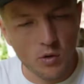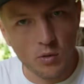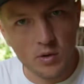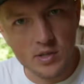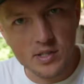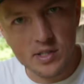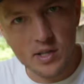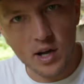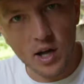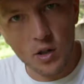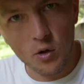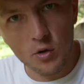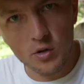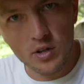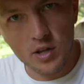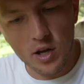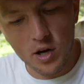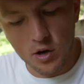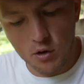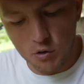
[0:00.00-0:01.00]
у Лизы
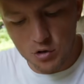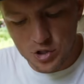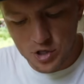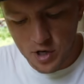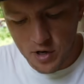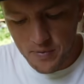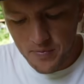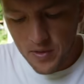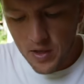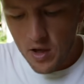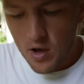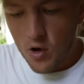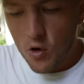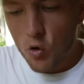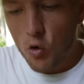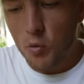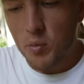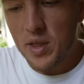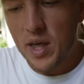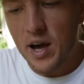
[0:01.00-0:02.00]
холодная крошка,
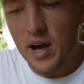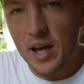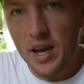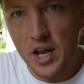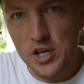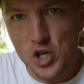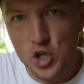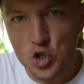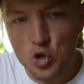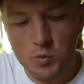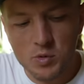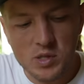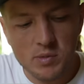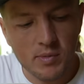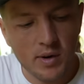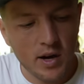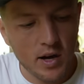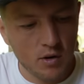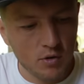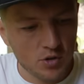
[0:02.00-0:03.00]
у меня горячий суп с
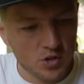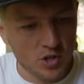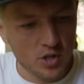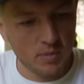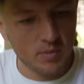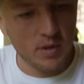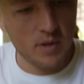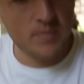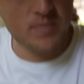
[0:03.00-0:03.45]
макарошками